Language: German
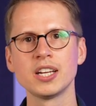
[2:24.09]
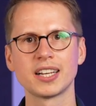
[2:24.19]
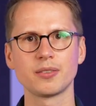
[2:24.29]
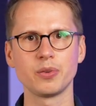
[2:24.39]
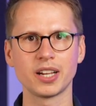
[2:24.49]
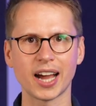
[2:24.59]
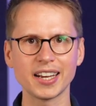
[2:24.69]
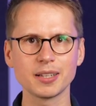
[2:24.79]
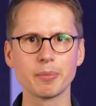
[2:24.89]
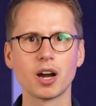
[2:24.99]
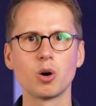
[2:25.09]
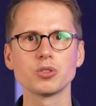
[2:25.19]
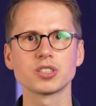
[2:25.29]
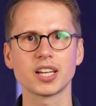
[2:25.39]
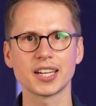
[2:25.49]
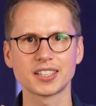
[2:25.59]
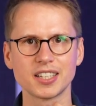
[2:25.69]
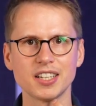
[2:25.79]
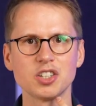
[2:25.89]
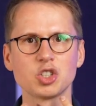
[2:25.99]
dass wir gar nicht mehr ausreichend
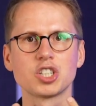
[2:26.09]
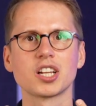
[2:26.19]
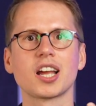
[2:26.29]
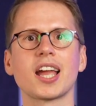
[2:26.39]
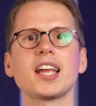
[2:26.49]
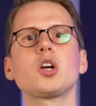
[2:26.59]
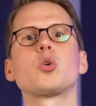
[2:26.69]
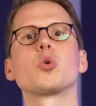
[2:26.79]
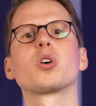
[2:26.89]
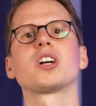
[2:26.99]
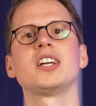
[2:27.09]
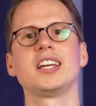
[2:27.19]
in die Streckung